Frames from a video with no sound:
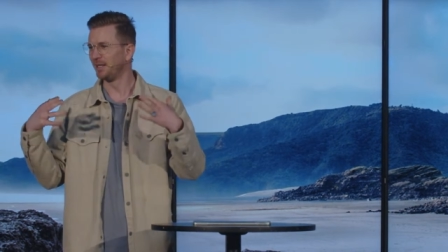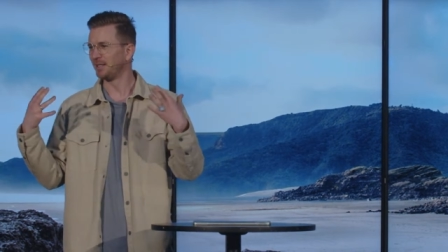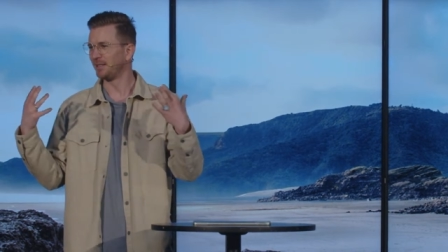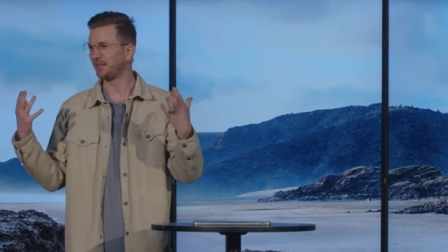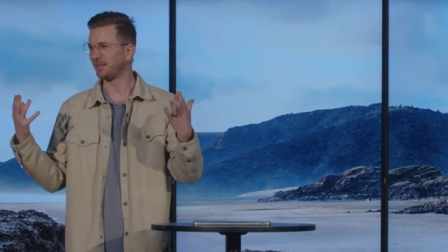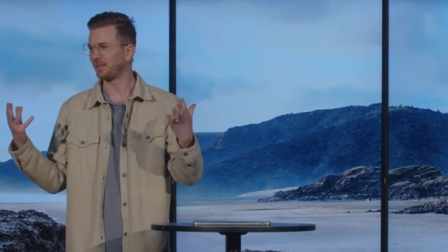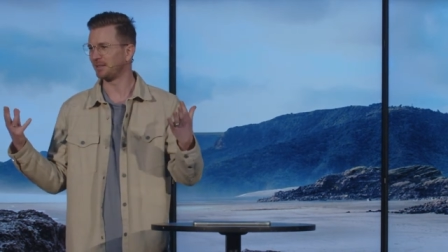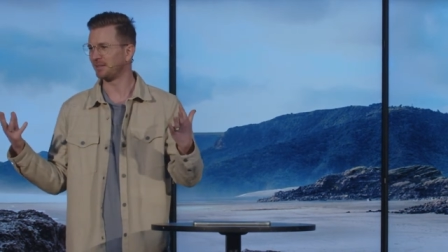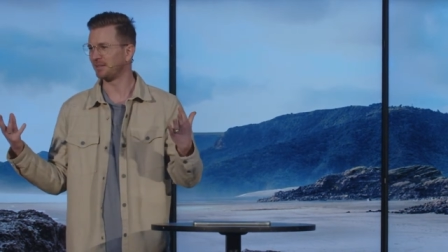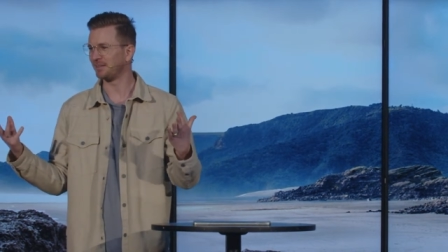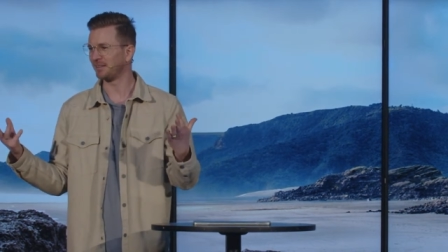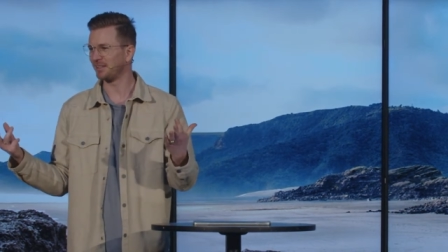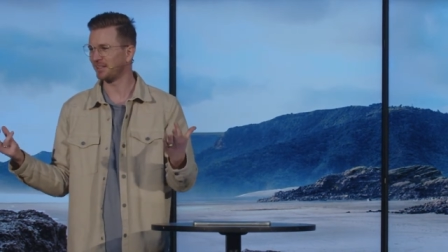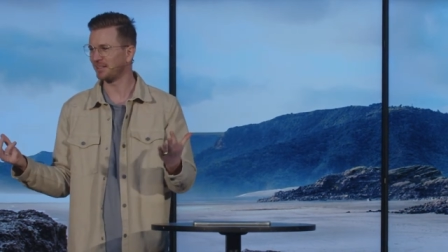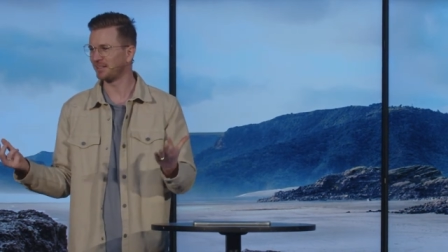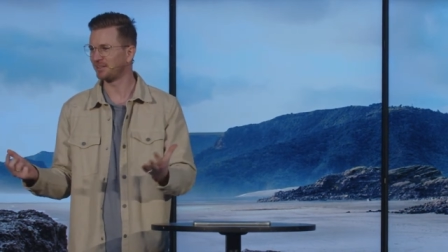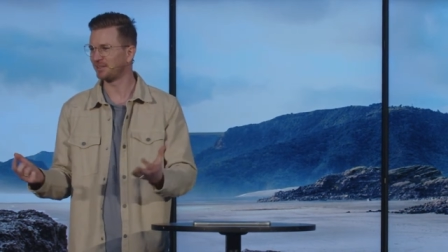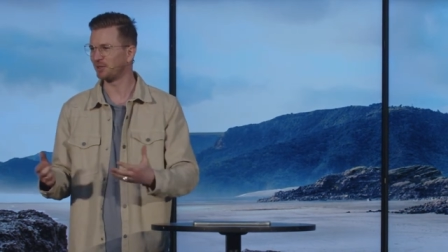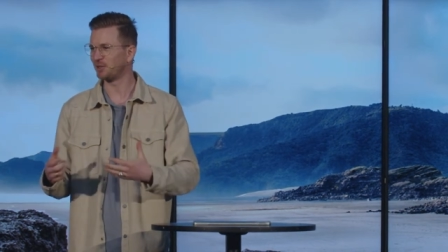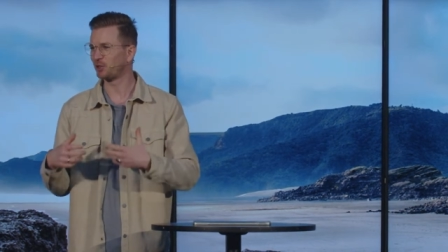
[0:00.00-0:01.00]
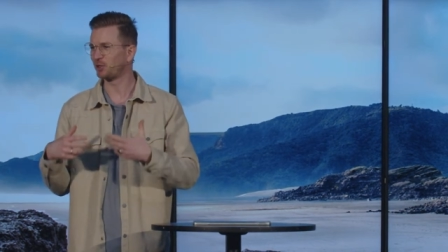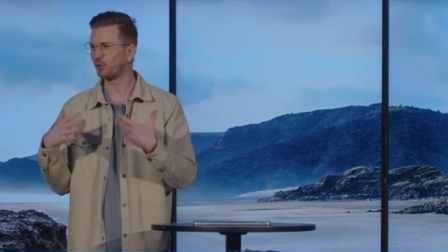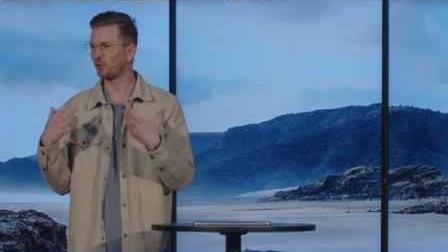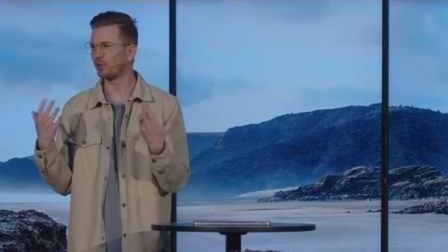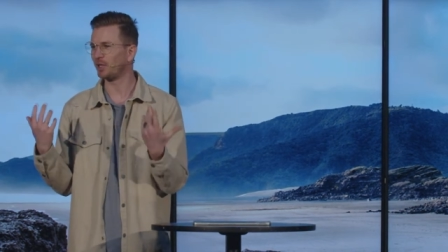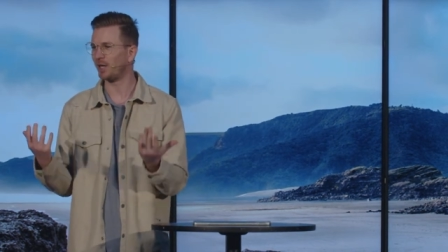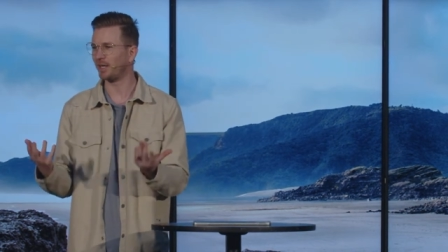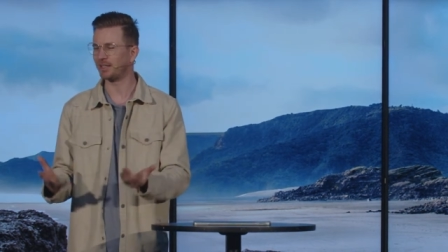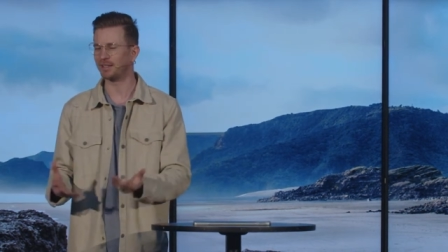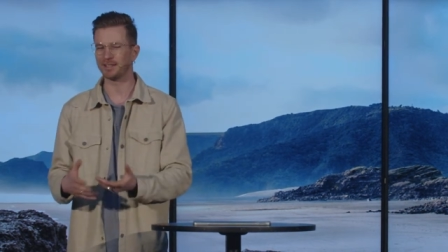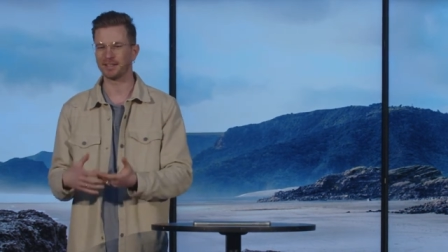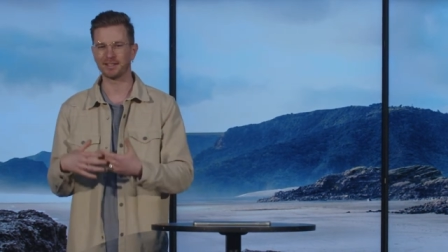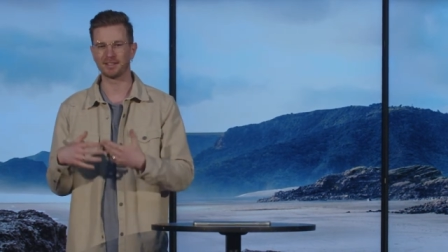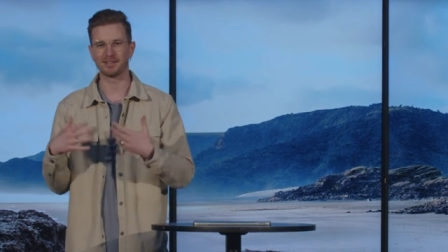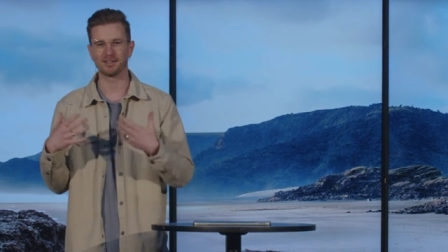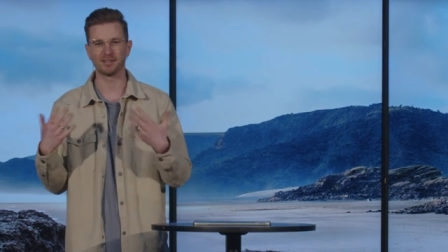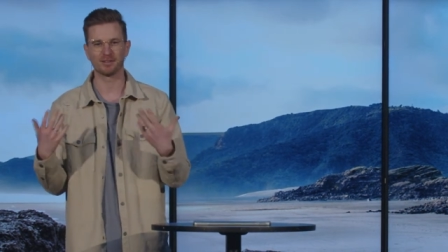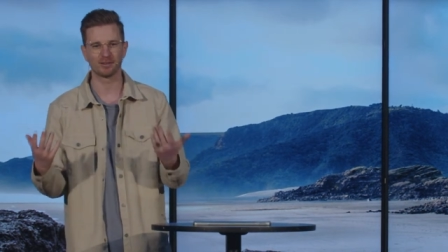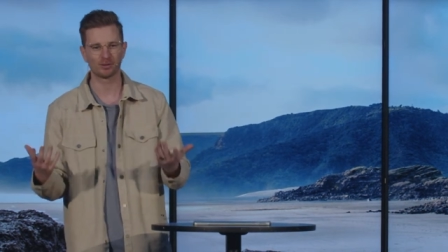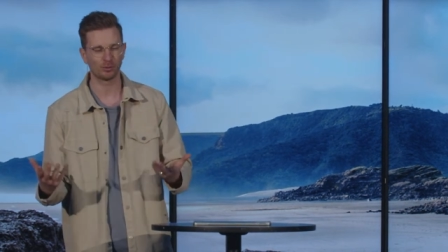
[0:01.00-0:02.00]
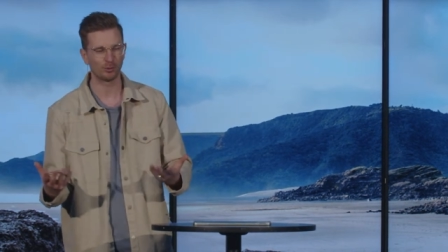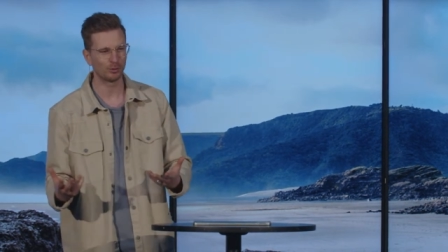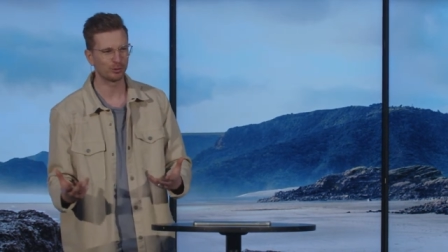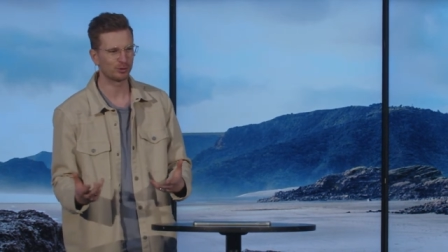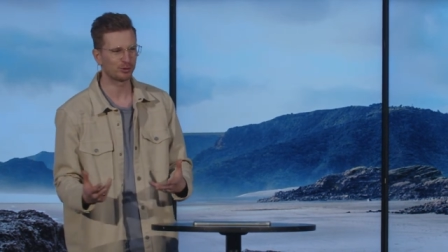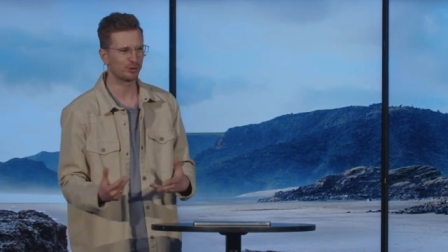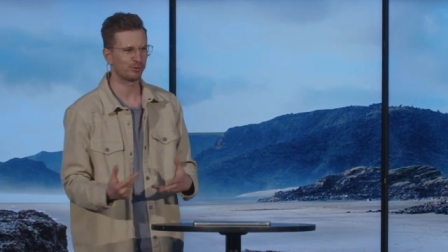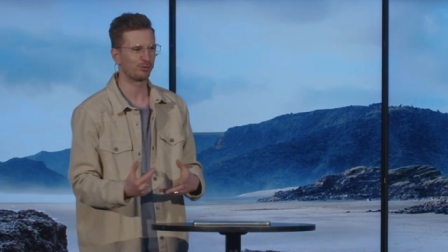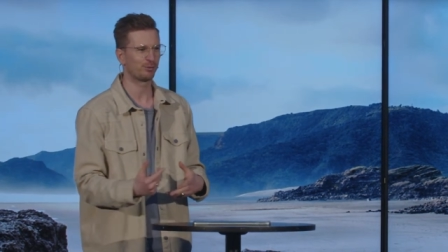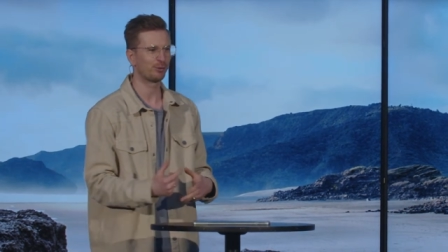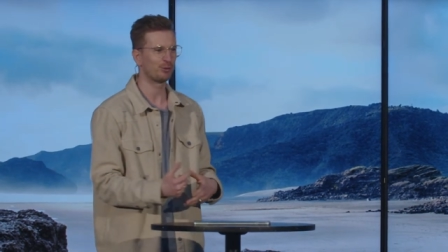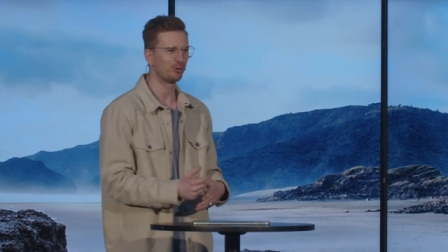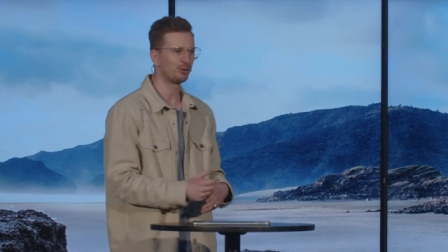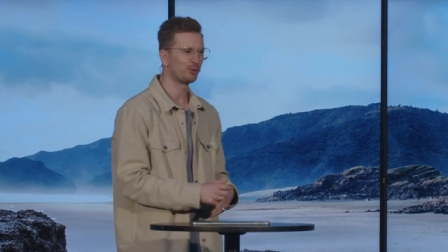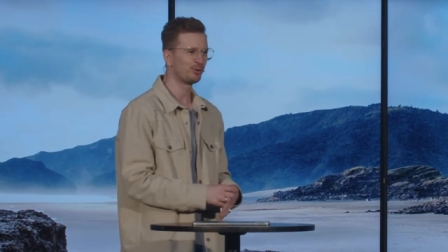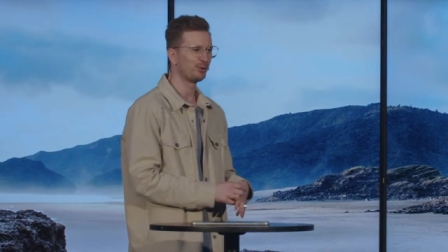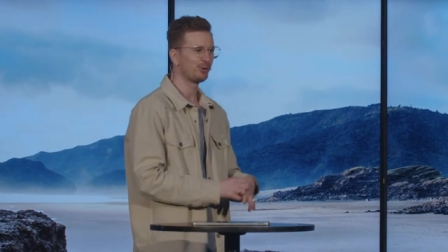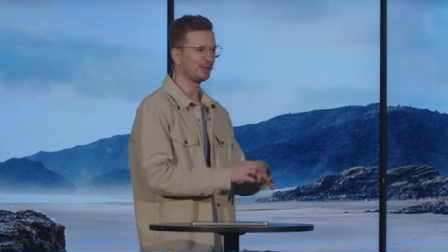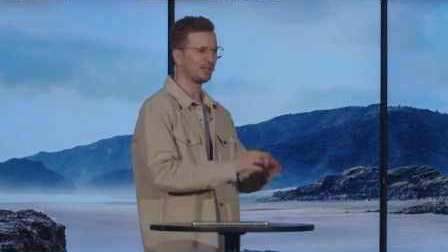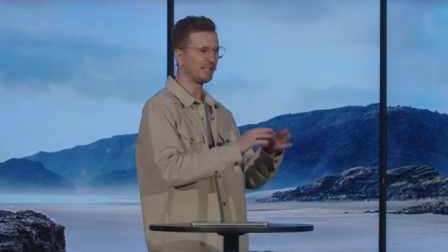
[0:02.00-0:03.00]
dann richtig schön angerichtetes Osterfrühstück.